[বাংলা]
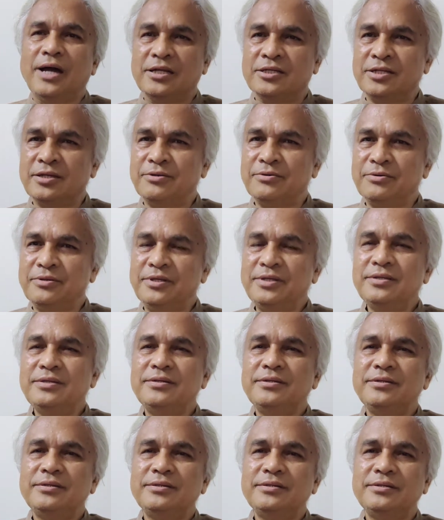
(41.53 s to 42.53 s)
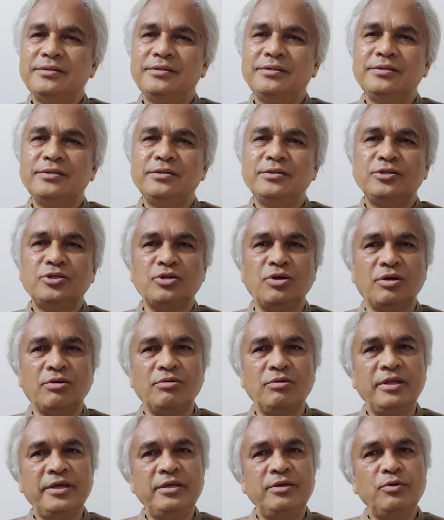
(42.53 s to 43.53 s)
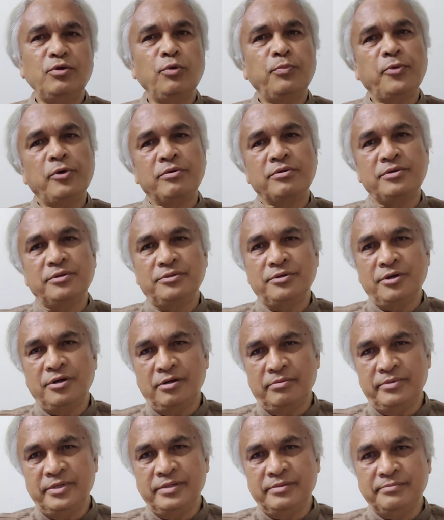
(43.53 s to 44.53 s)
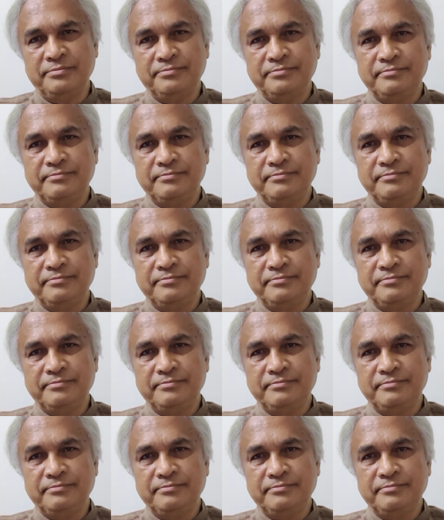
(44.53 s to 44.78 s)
আশা করি সকলেই উপকৃত হবেন